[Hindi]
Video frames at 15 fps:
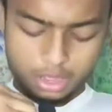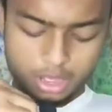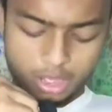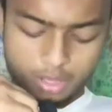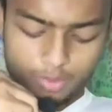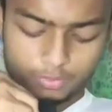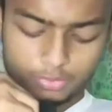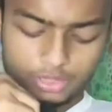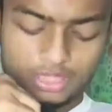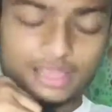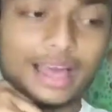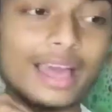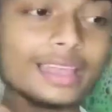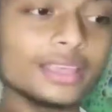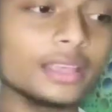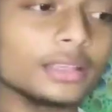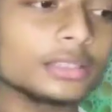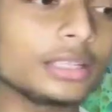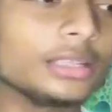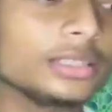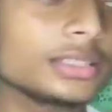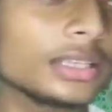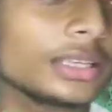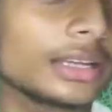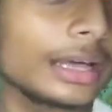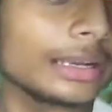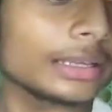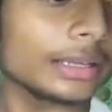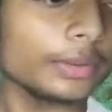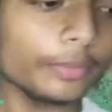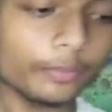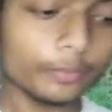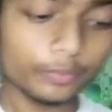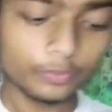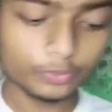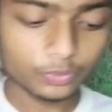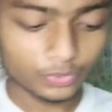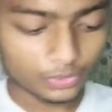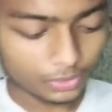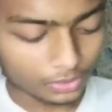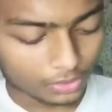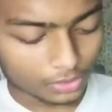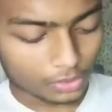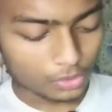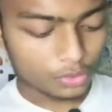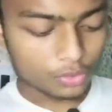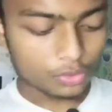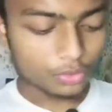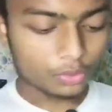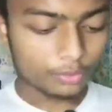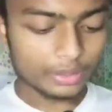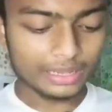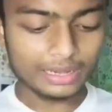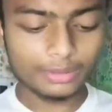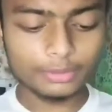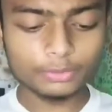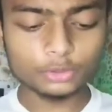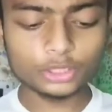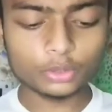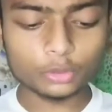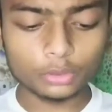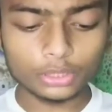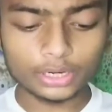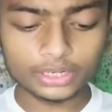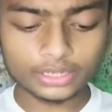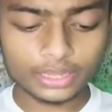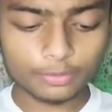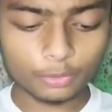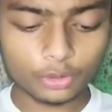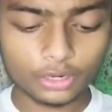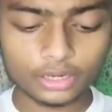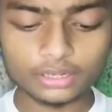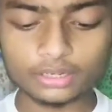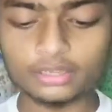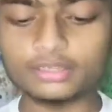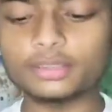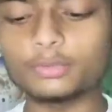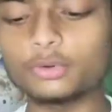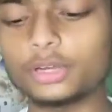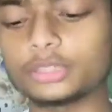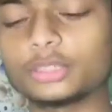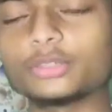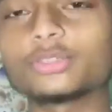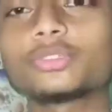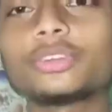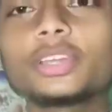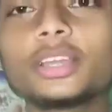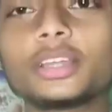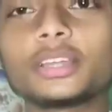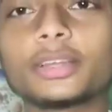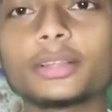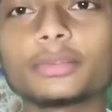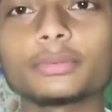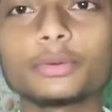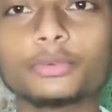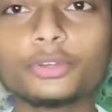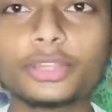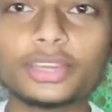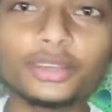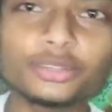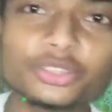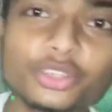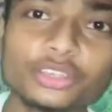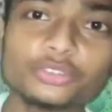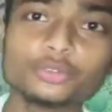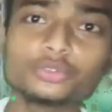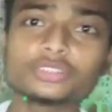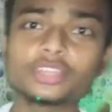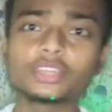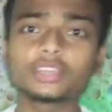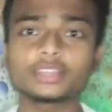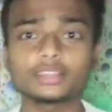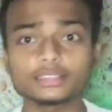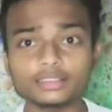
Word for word: हम आपको दिखाएंगे जल्दी से निकाल के पहले भी मुझे कोलगेट का एक प्रोडक्ट रिसीव हुआ था दोस्तों ठीक है ना तो मैंने उसे यूज़ नहीं किया देख